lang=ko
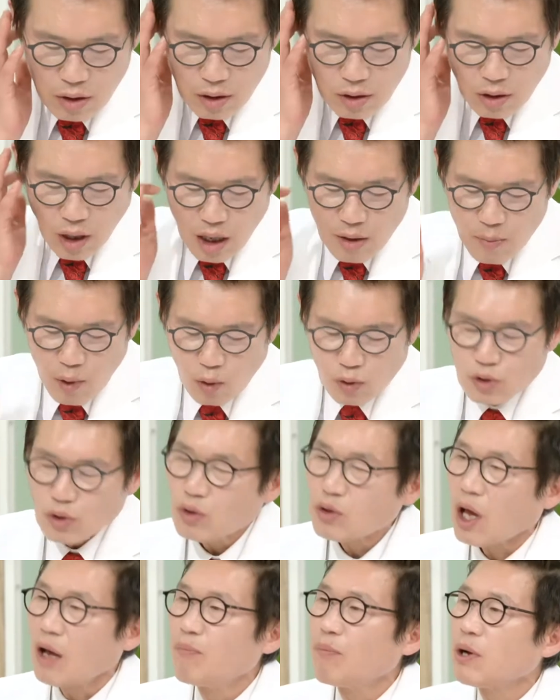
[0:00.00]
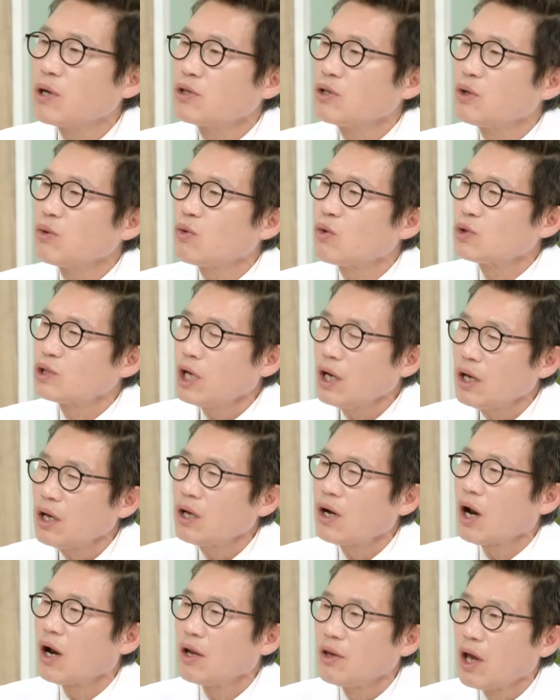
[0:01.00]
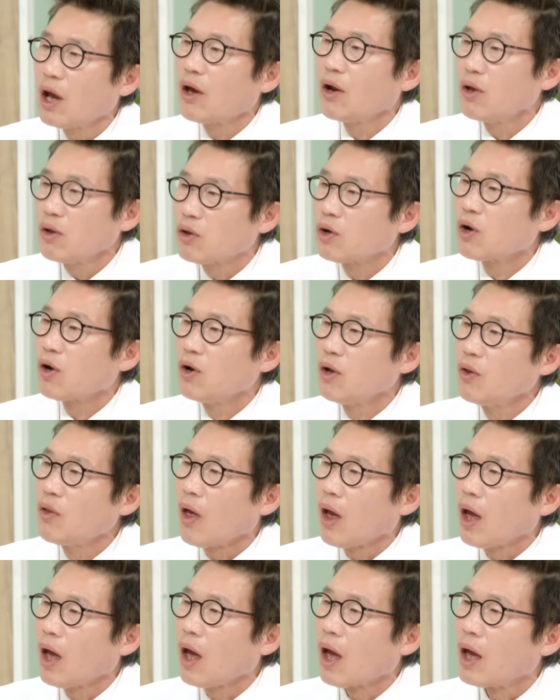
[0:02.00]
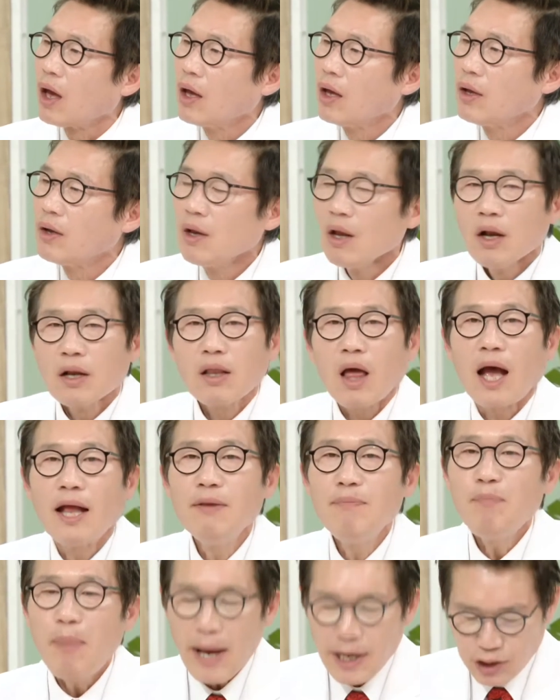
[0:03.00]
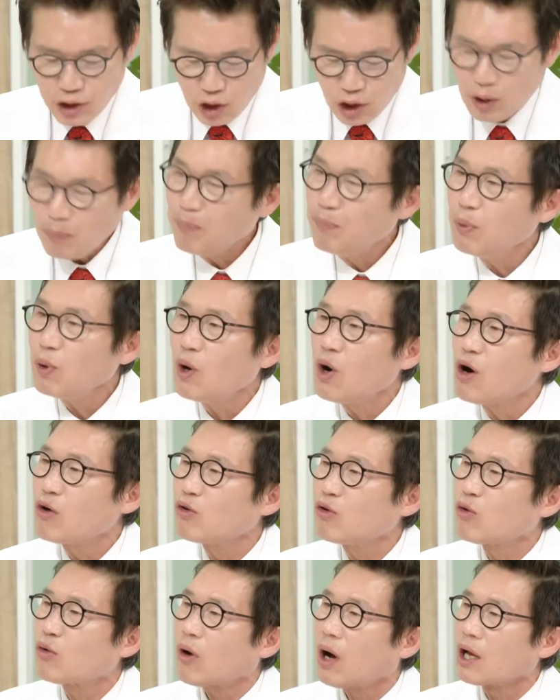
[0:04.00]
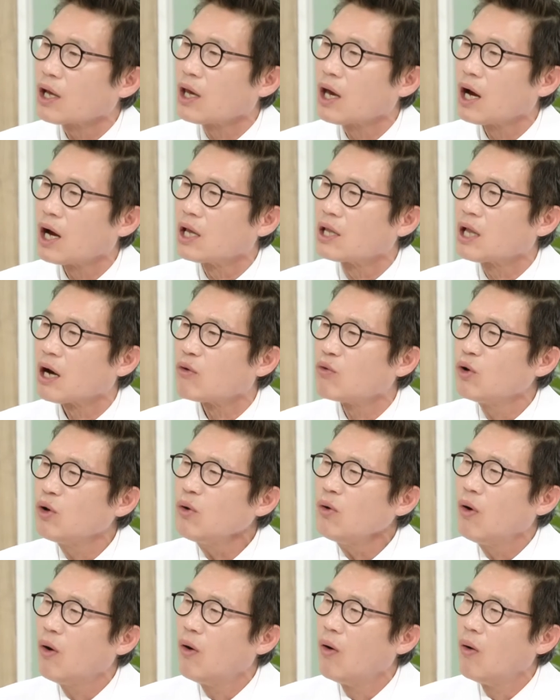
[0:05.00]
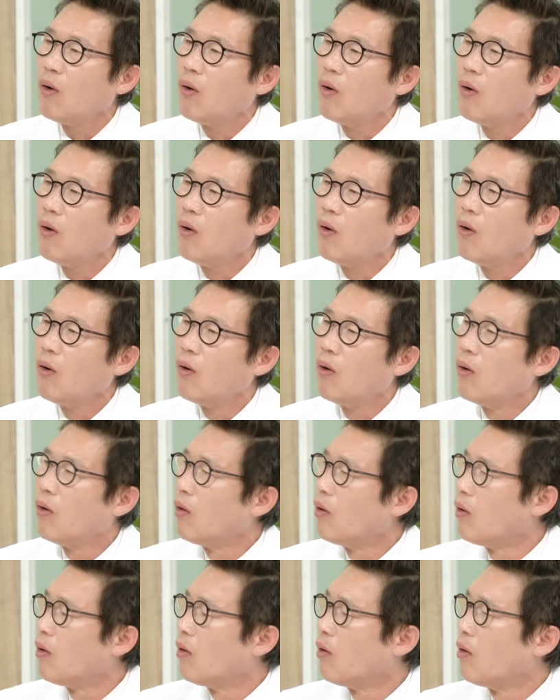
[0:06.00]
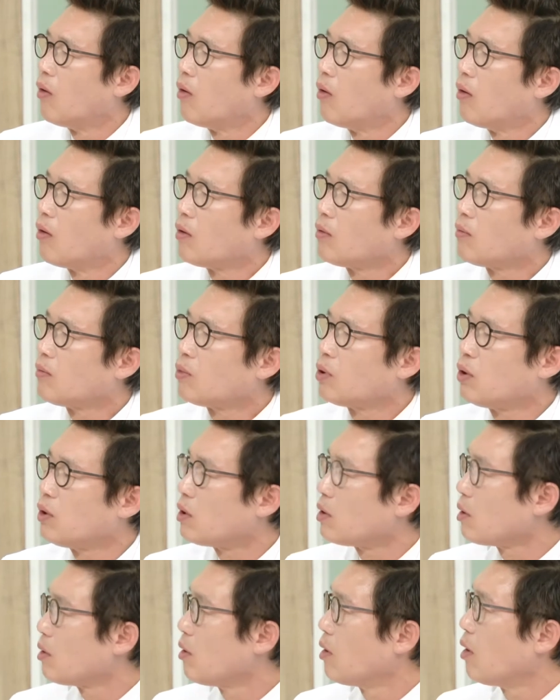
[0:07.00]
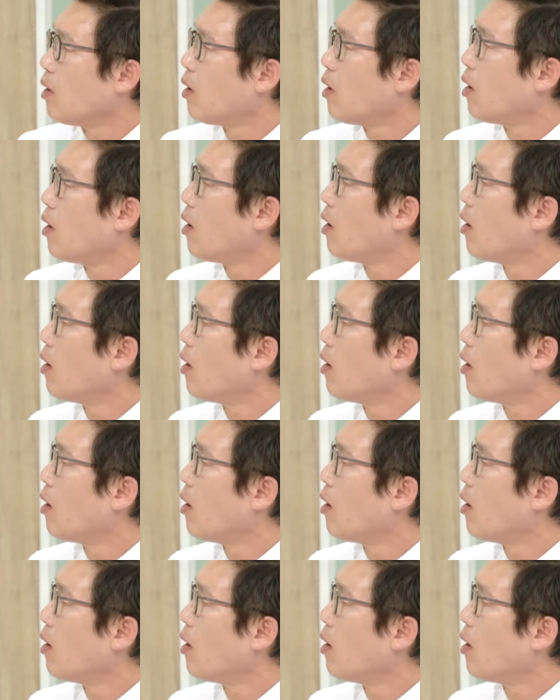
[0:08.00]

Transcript: 그 나이 먹을수록 단백질을 꼭 챙기라는 얘기는 들었는데 네. 단백질이 뼈하고 관계가 있다고요? 그러니까요. 뼈가 그 뼈